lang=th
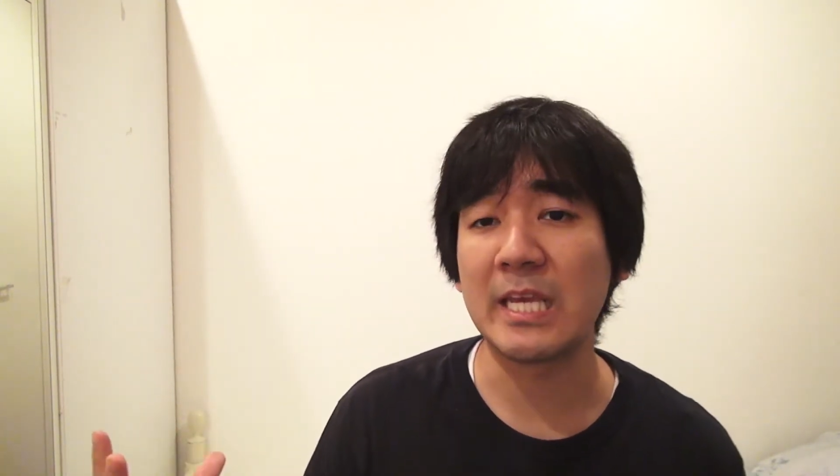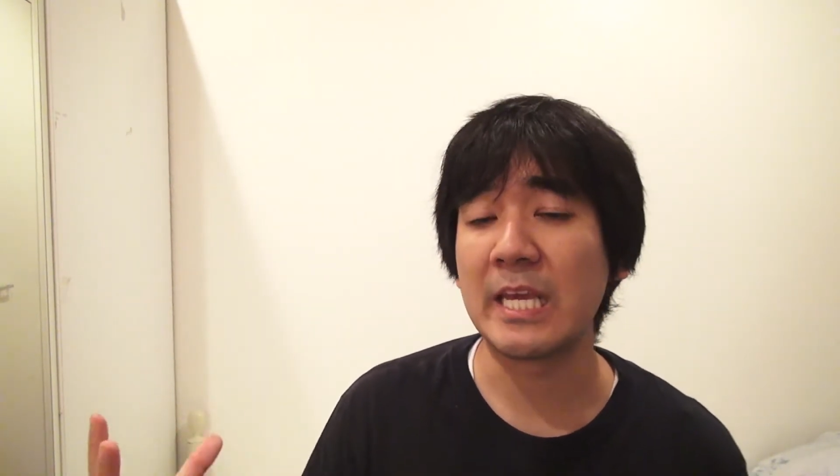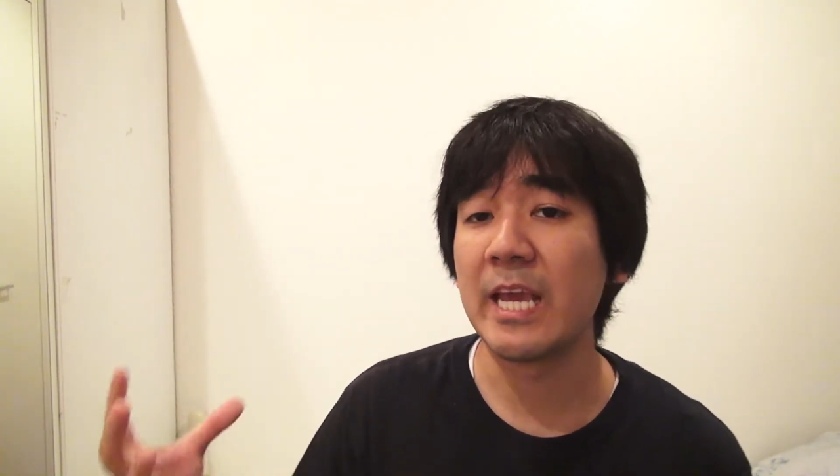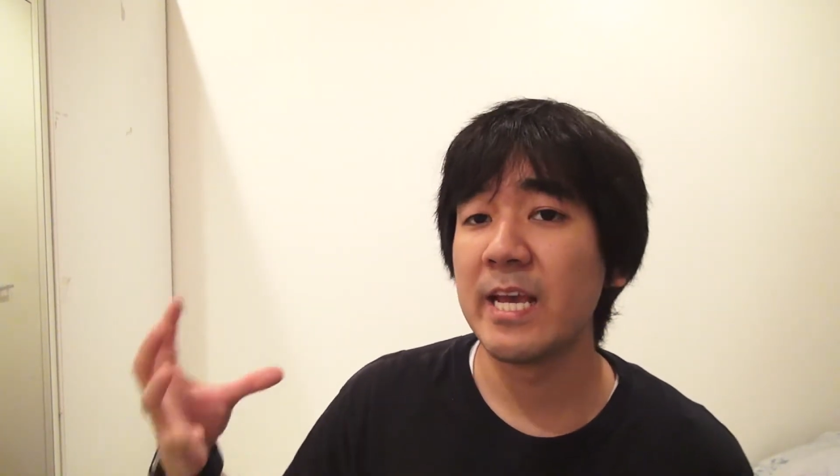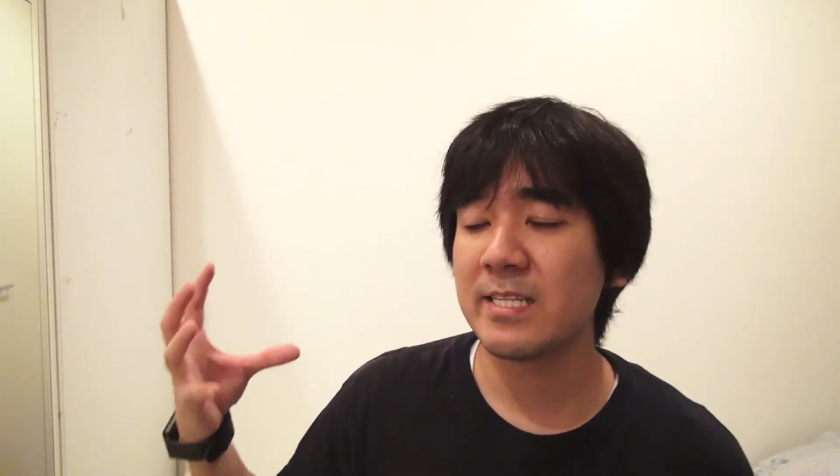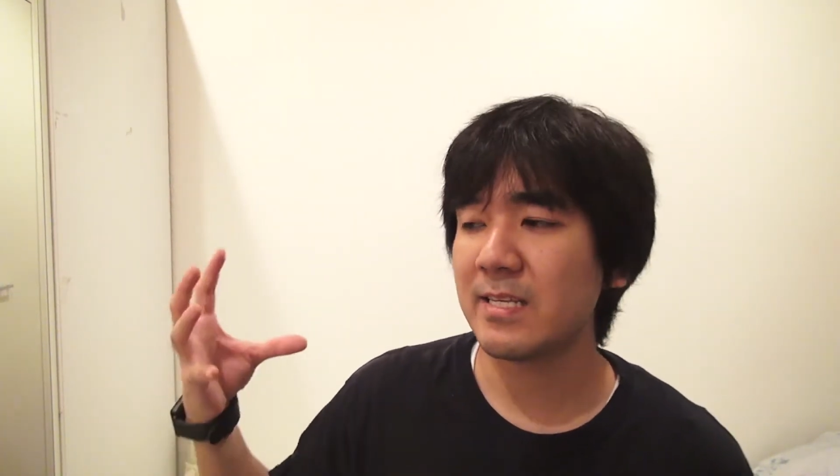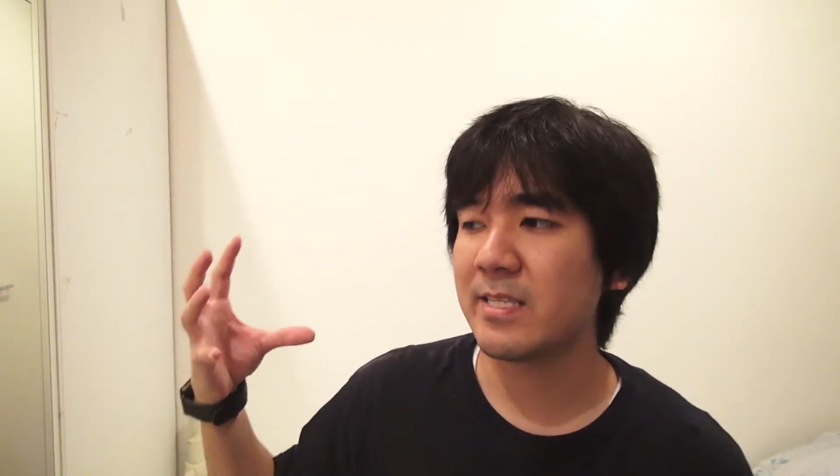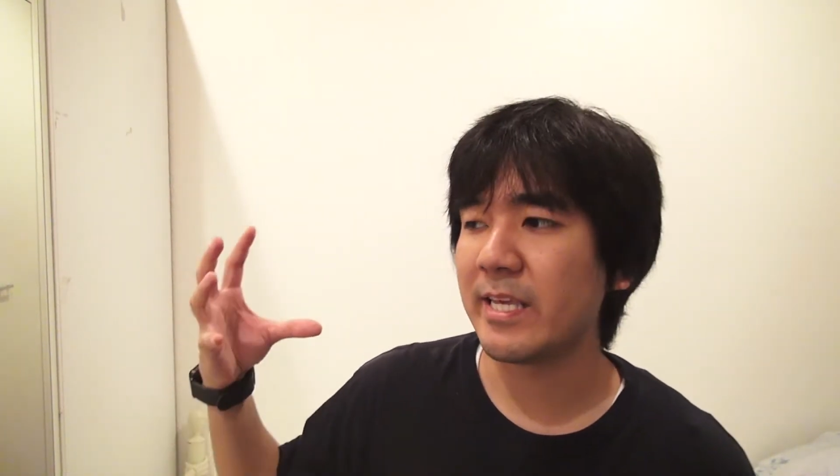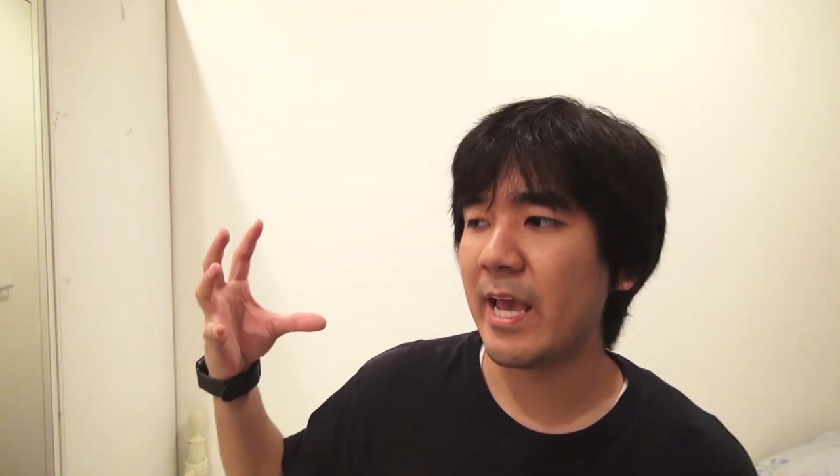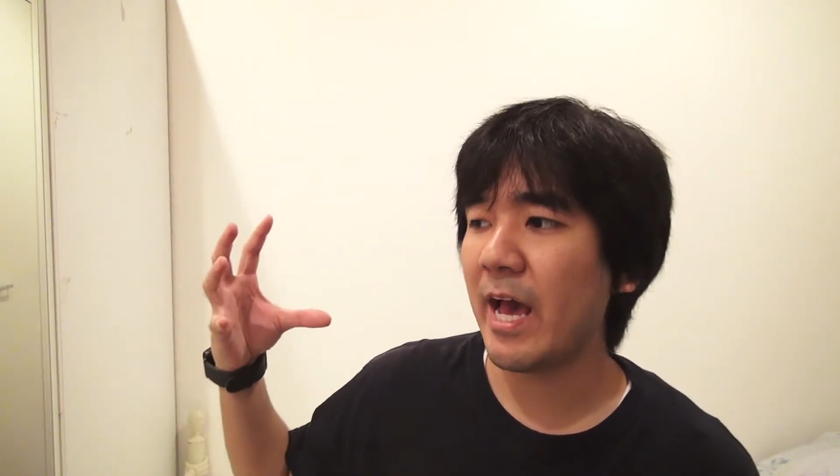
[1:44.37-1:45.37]
14 จะ
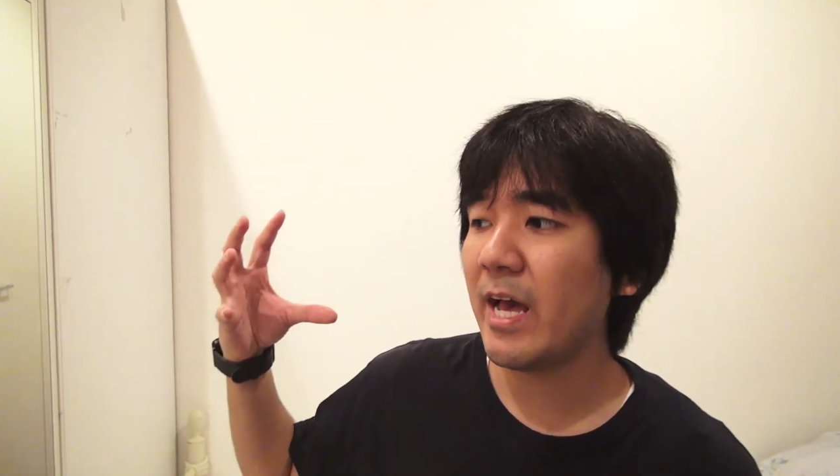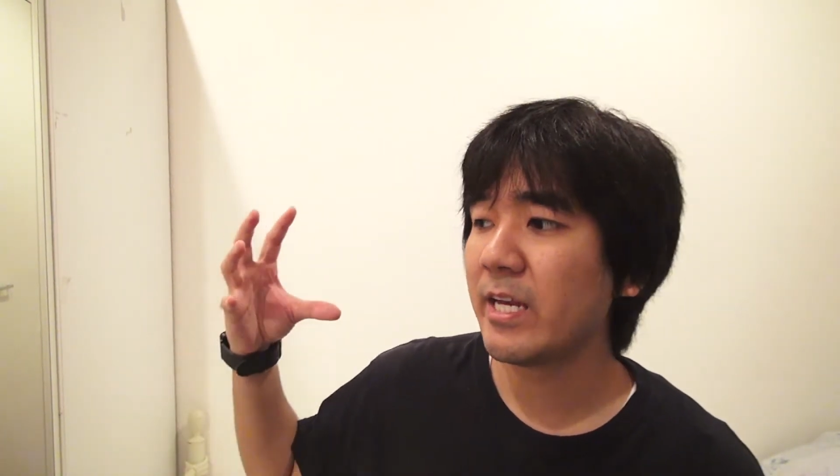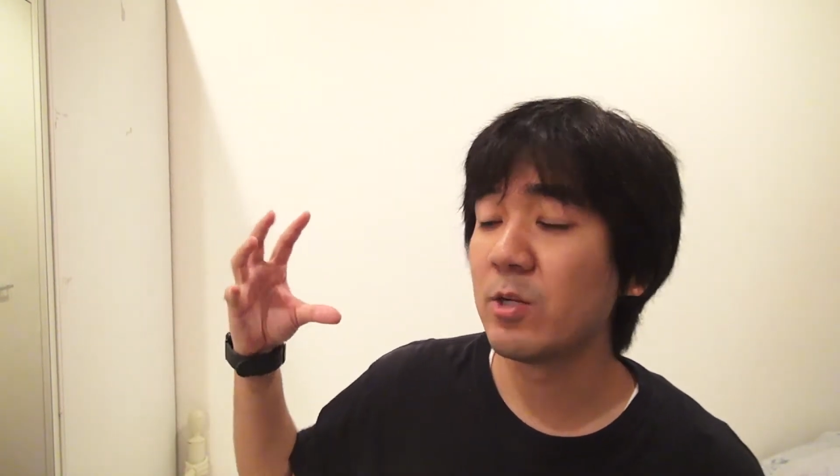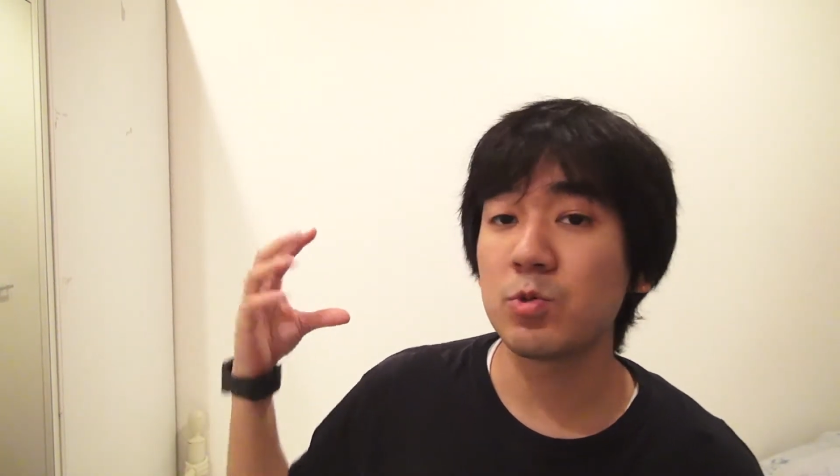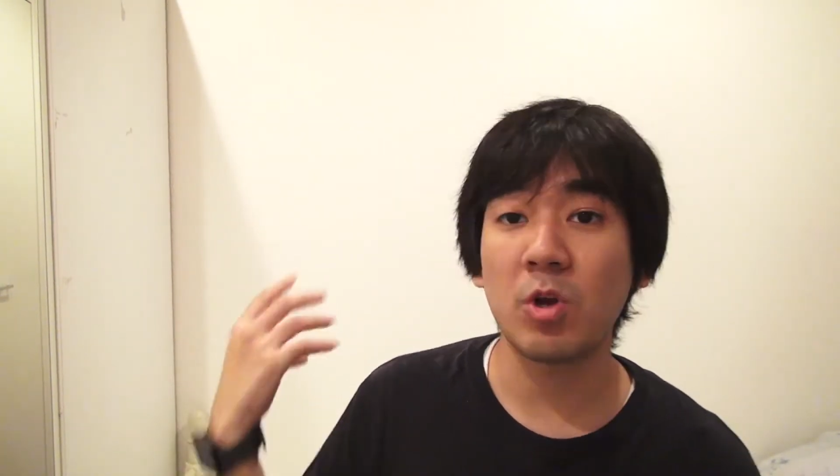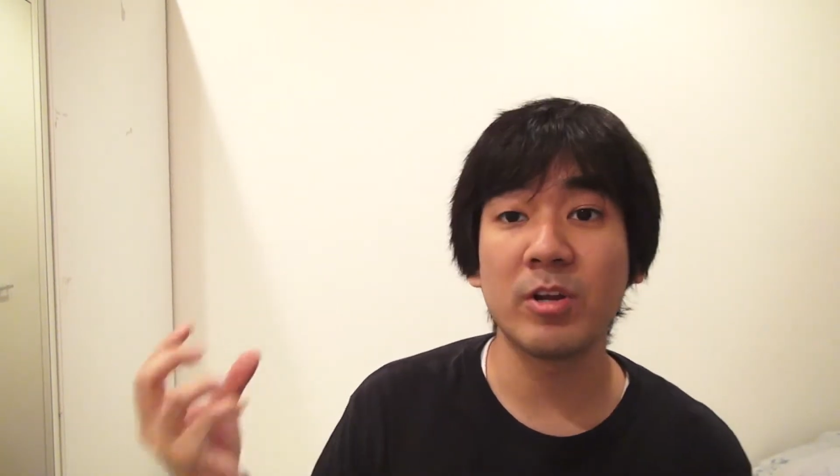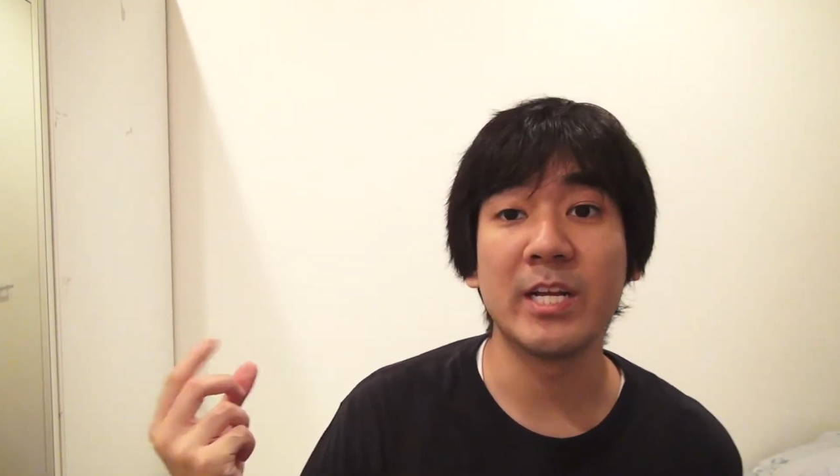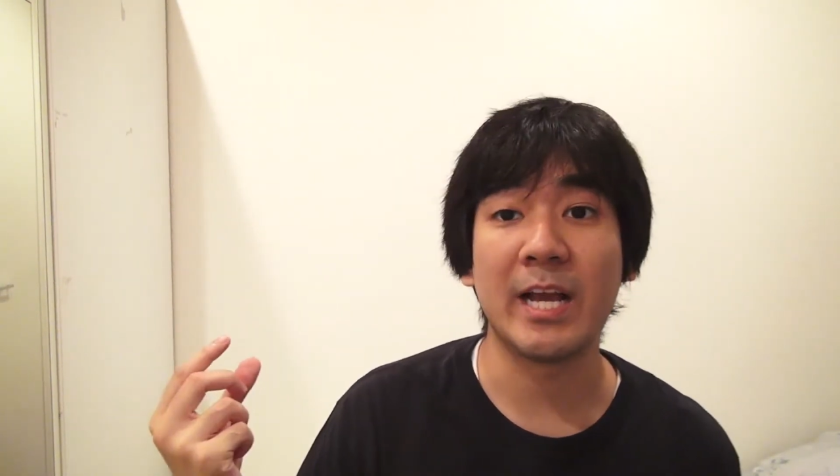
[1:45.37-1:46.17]
เสียนิวตรอน